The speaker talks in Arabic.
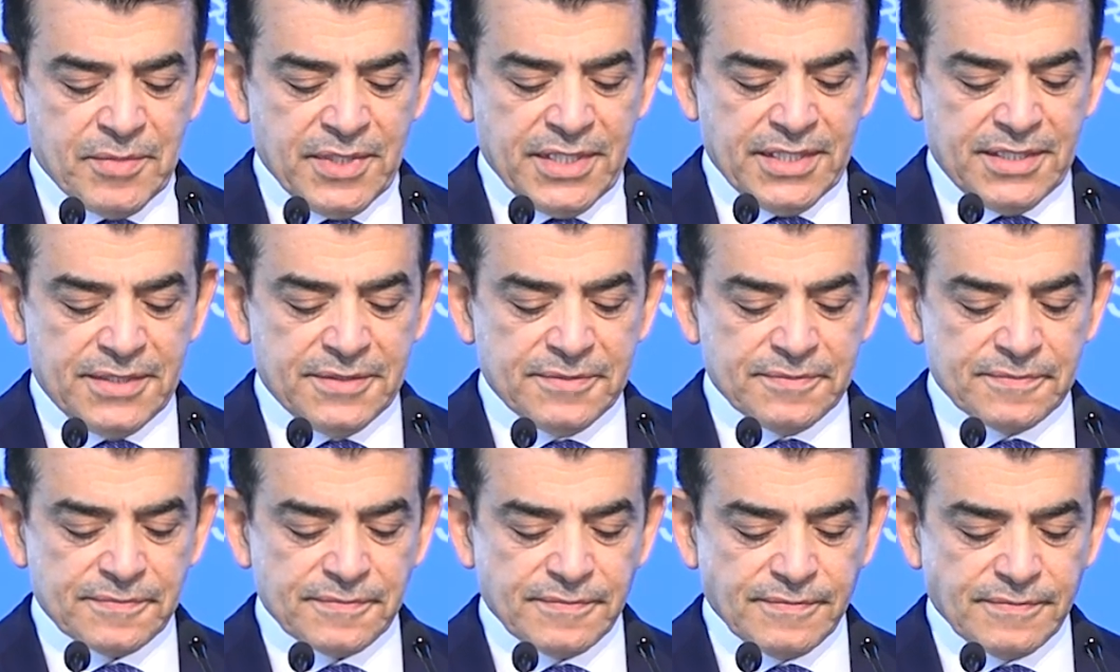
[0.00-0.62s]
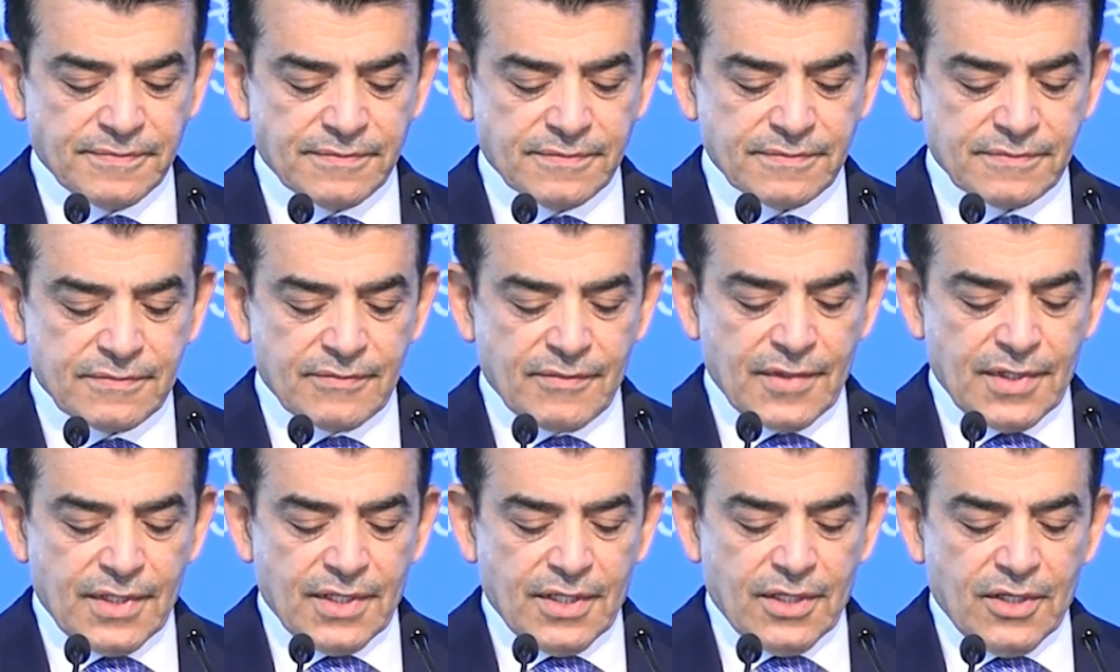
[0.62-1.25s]
40
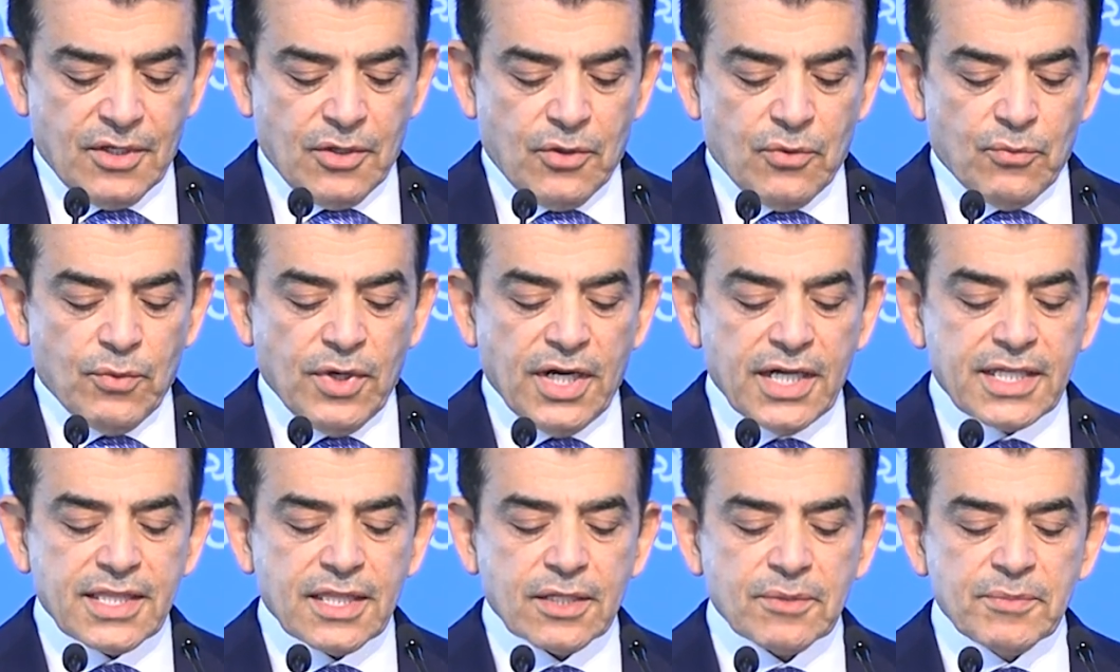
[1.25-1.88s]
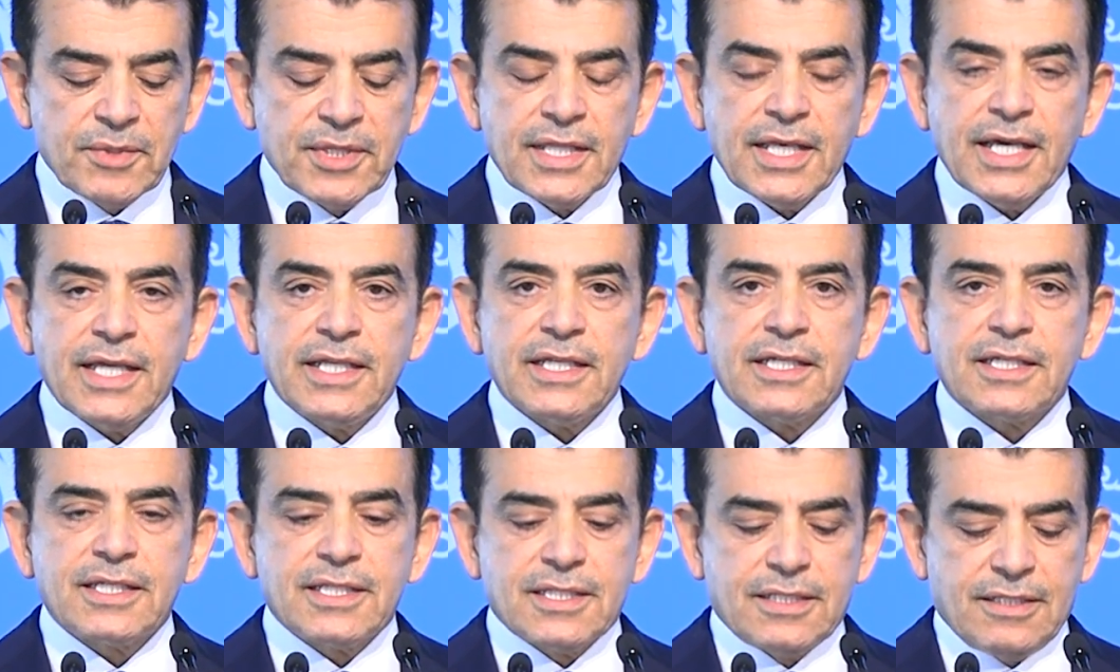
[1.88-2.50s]
وأكثر من
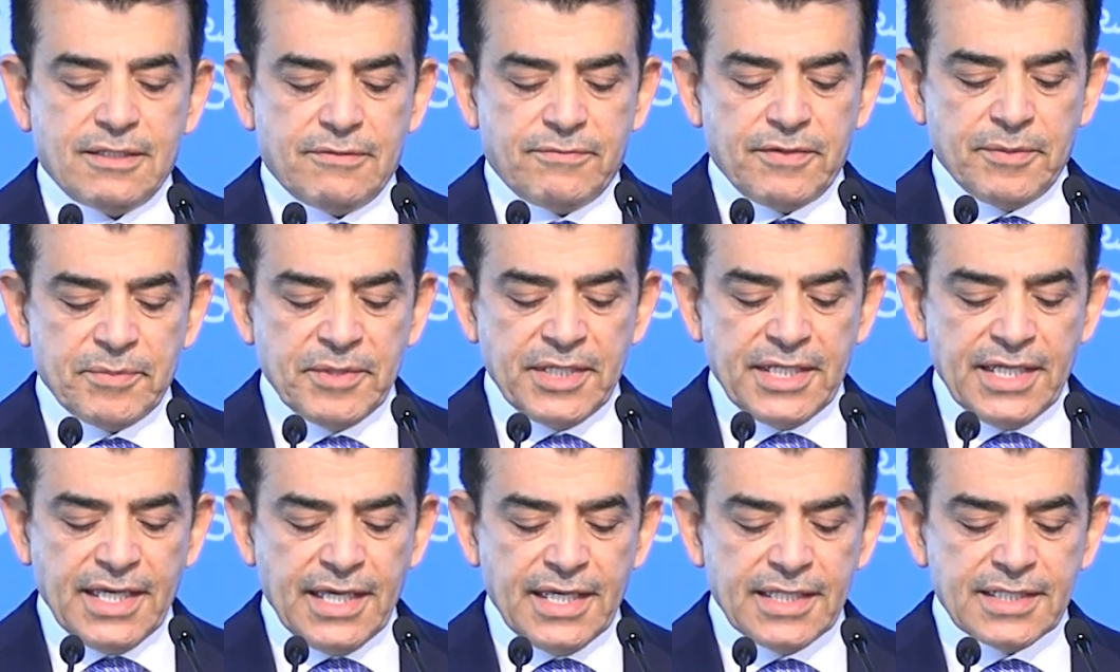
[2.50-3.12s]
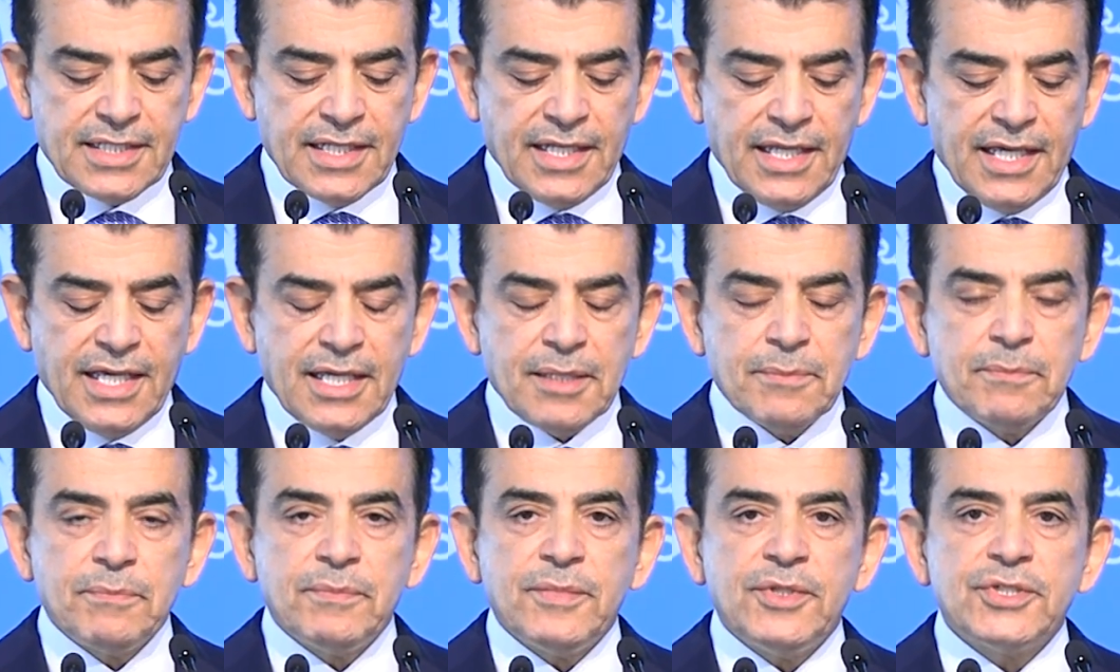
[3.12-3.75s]
ذلك فبنهاية
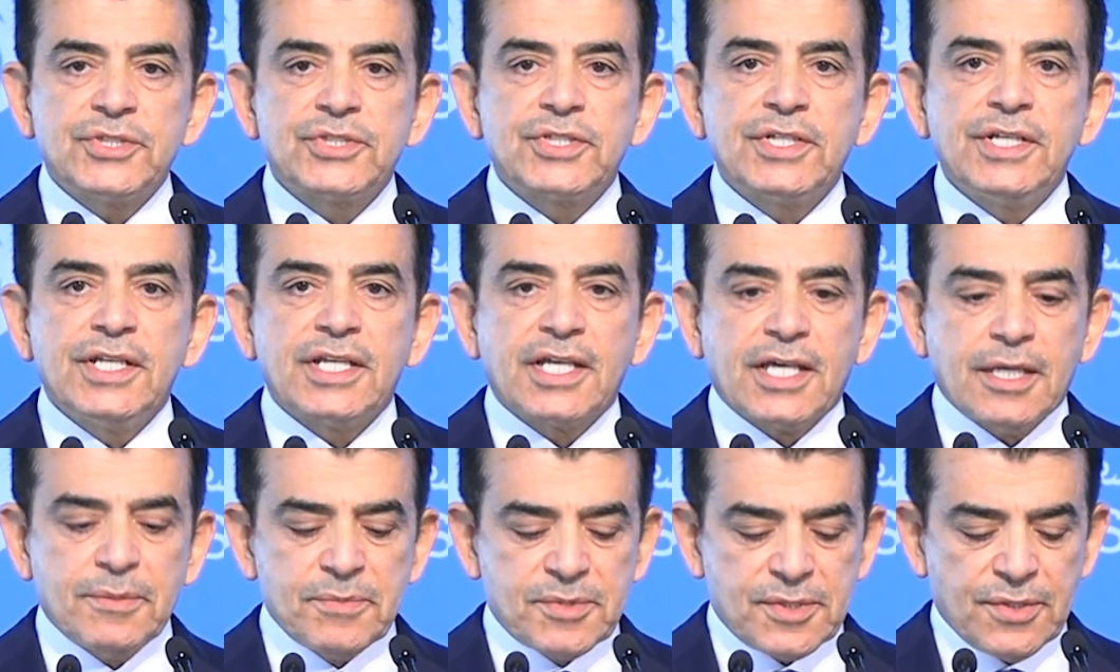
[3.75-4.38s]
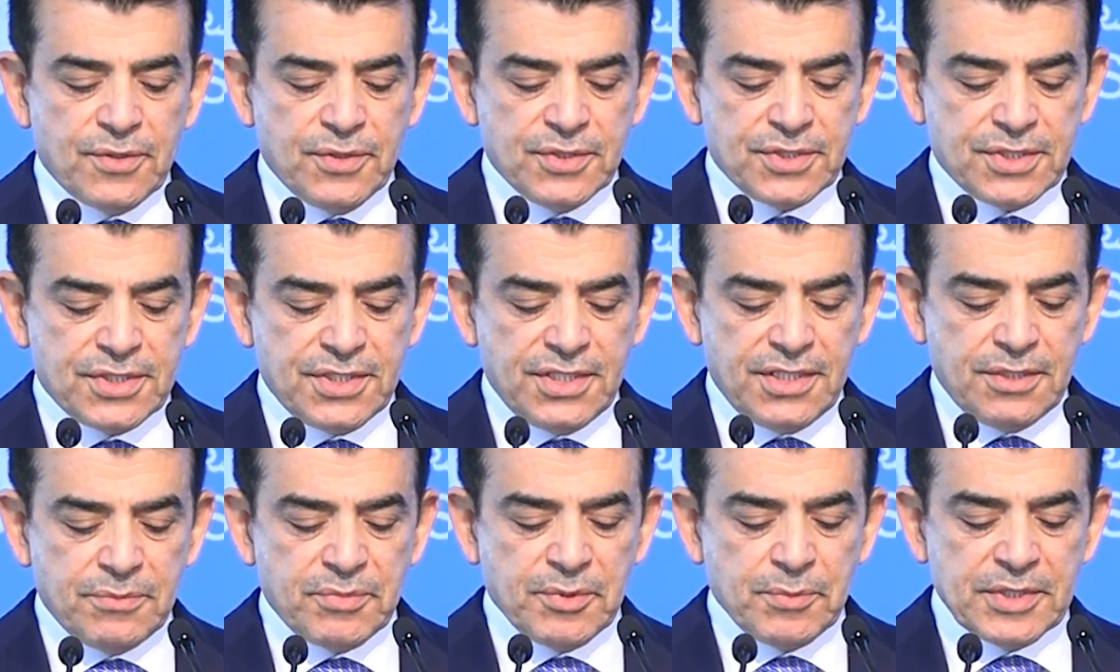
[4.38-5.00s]
العام
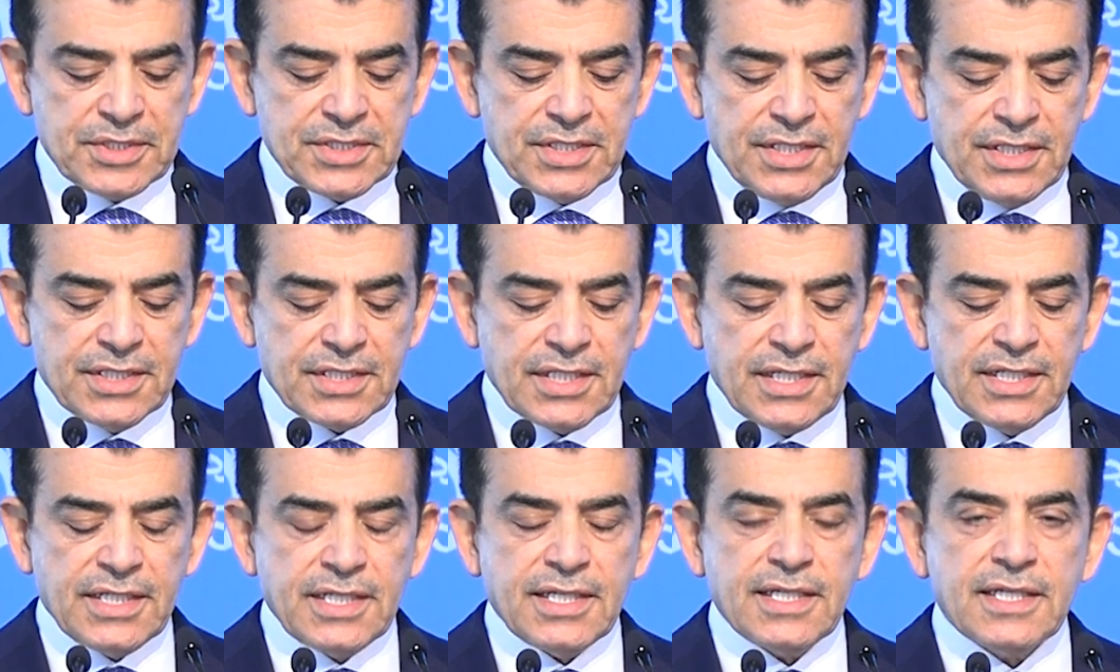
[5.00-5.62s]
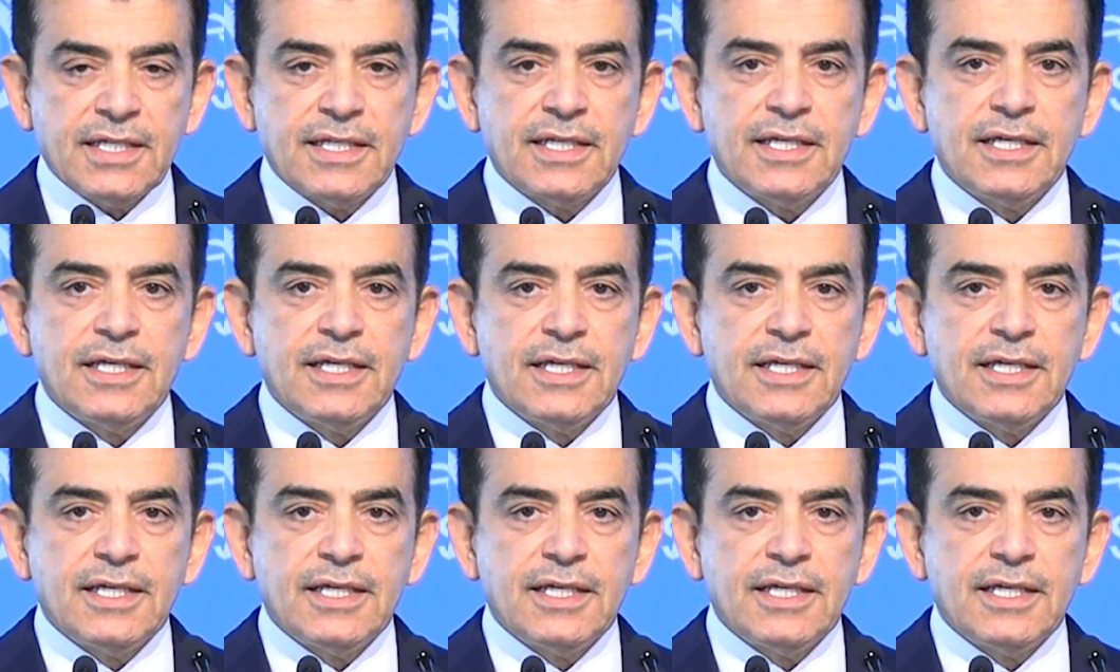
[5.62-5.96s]
2025 بمشيئة الله